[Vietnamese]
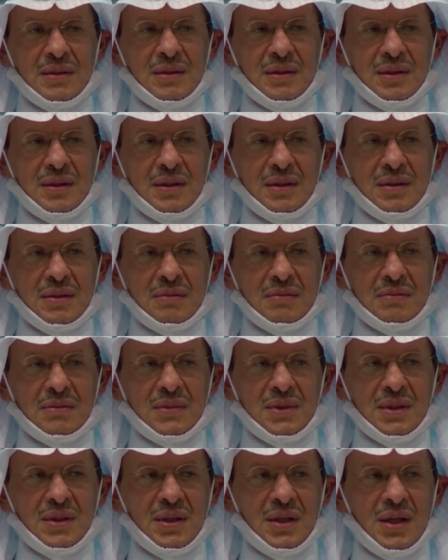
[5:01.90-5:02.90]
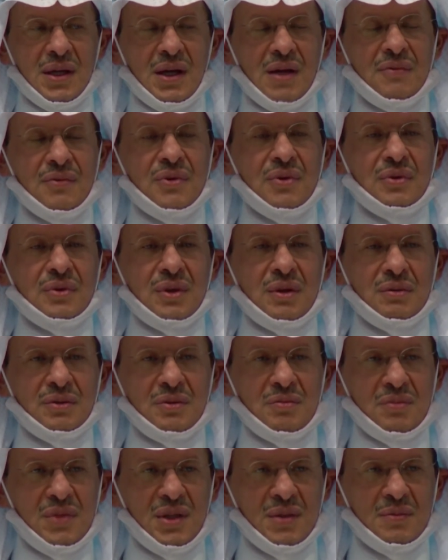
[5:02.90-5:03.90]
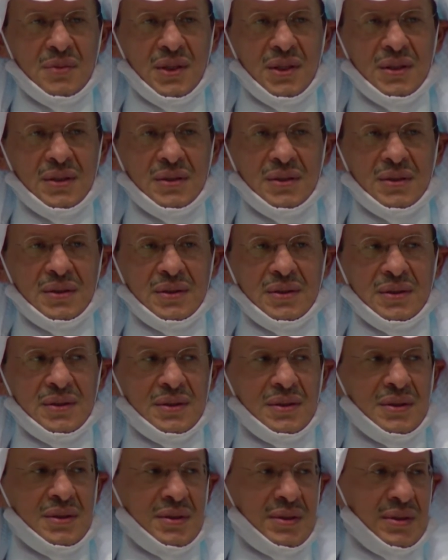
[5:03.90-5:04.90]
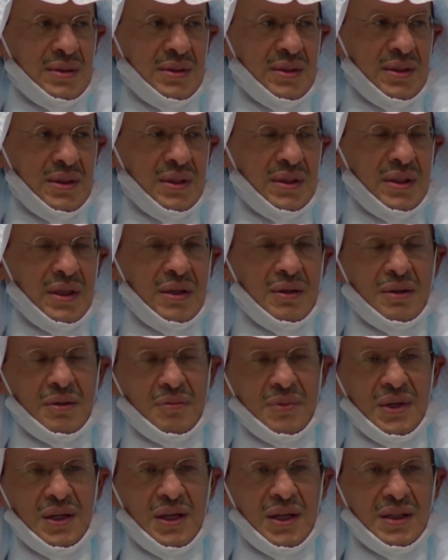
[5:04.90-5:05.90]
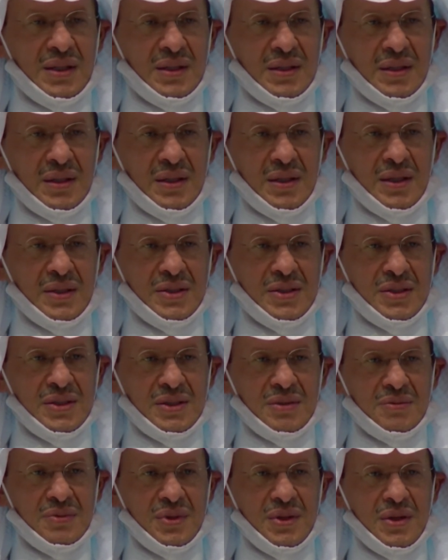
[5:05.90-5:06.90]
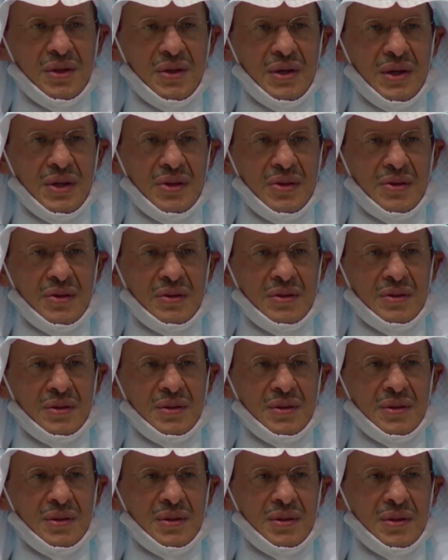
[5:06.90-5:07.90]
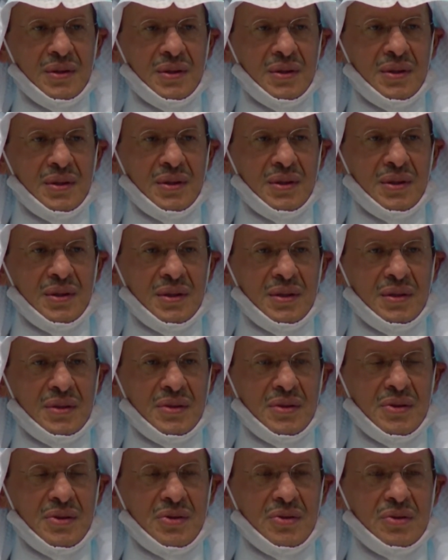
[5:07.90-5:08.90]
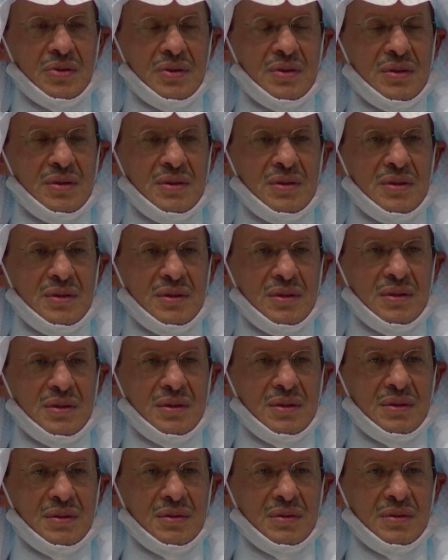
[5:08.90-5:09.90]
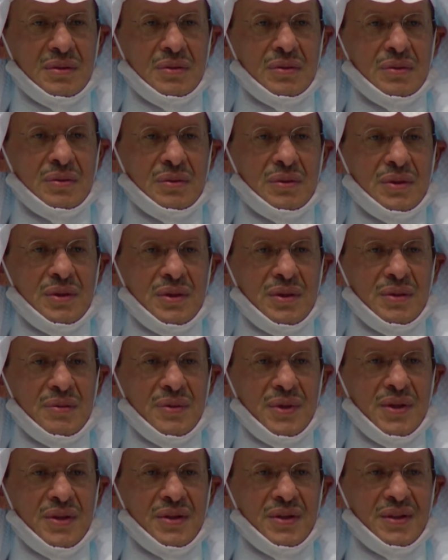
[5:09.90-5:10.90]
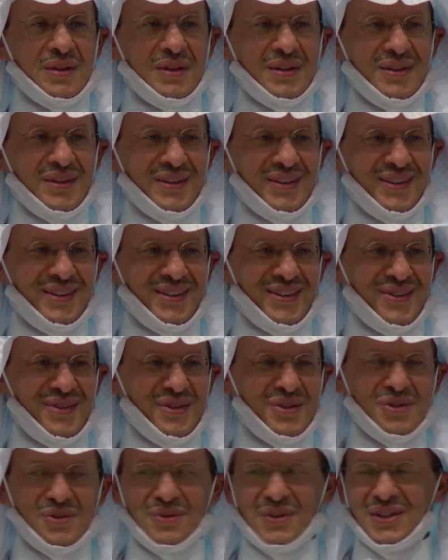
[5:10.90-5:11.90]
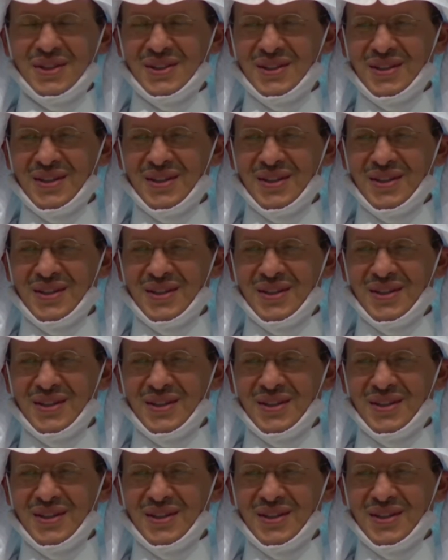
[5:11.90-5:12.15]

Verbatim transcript: là một trong số những nhân vật có chủ trương chống lại đạo luật ngăn cấm phụ nữ lái xe tại quốc gia Hồi giáo bảo thủ vừa nêu trên luật này hiện tại đã không còn được áp dụng.